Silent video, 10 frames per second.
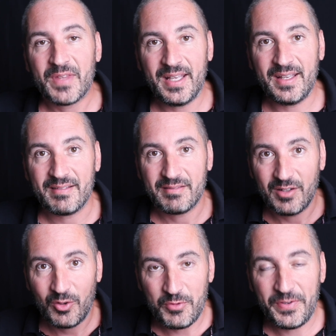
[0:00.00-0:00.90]
Et
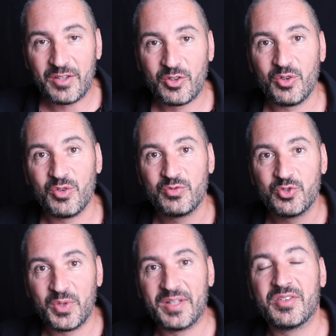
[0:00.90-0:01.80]
le fait que vous
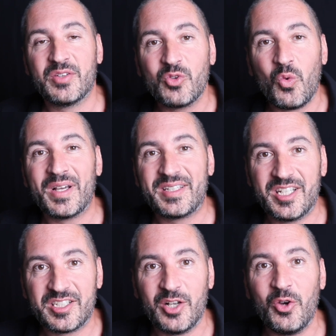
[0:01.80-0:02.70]
soyez dans un endroit qui
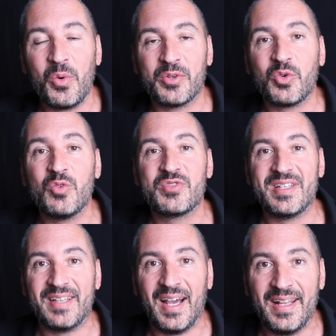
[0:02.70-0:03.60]
est chaleureux, un endroit où vous
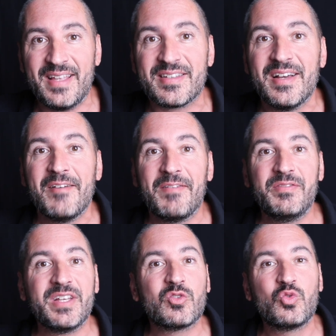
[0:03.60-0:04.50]
êtes à l'aise, va
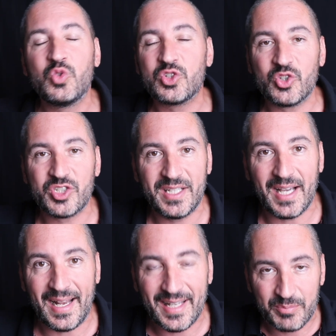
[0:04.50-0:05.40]
venir tout changer
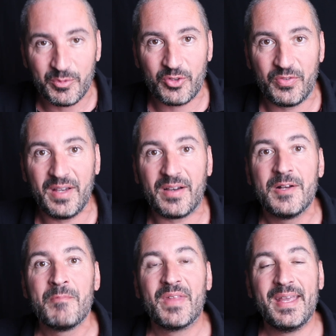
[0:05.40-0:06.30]
à l'atmosphère
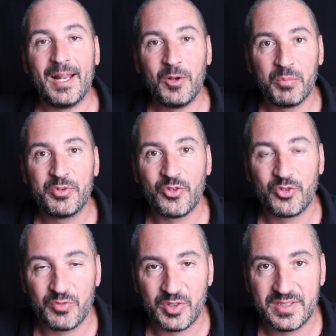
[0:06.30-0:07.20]
et à l'ambiance
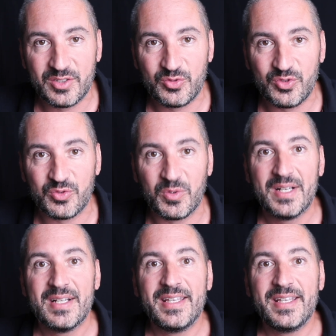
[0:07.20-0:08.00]
de votre discussion.